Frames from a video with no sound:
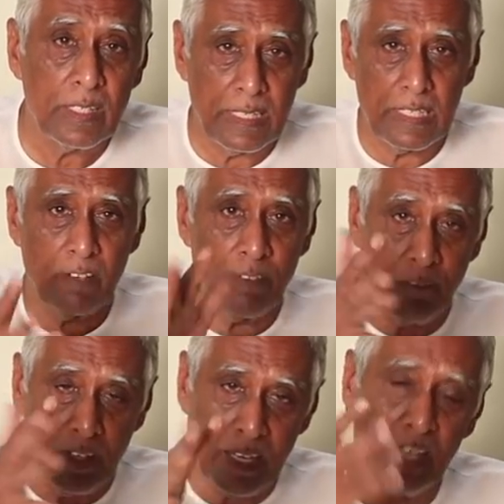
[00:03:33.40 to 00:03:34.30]
గిలిగ విలువలు
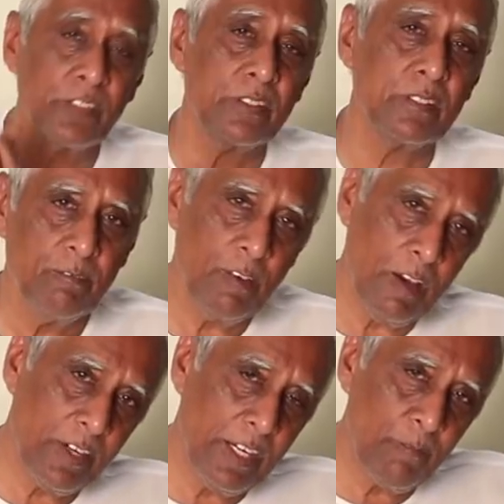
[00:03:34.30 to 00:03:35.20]
విలువిల్లాడుతుంది
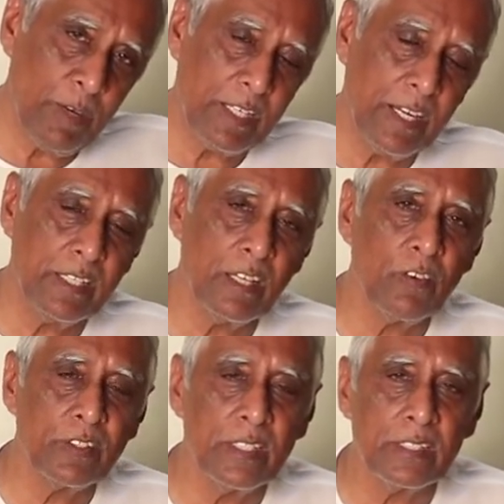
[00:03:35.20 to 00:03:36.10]
ఎవరైనా బట్ గట్టిగా
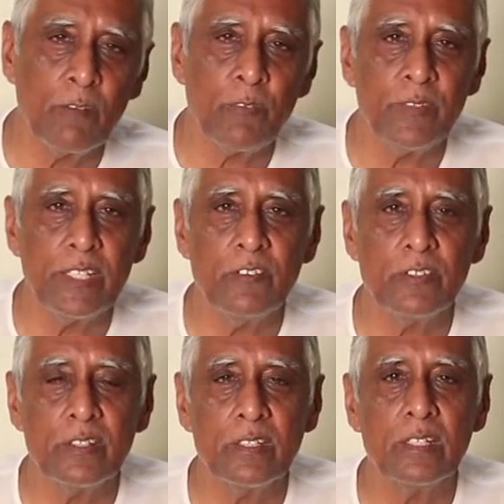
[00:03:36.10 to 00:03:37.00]
కొడితే చెంప మీద
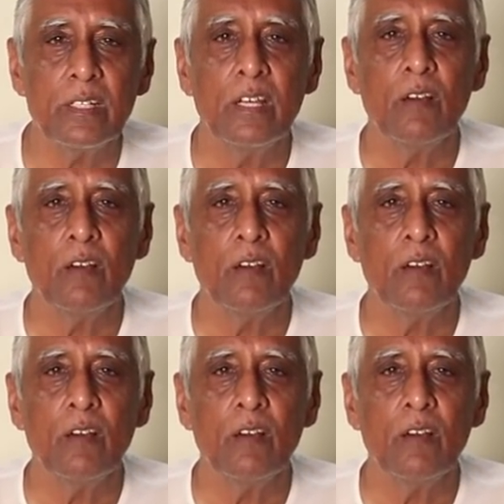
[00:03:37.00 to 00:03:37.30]
ఏమవుతుంది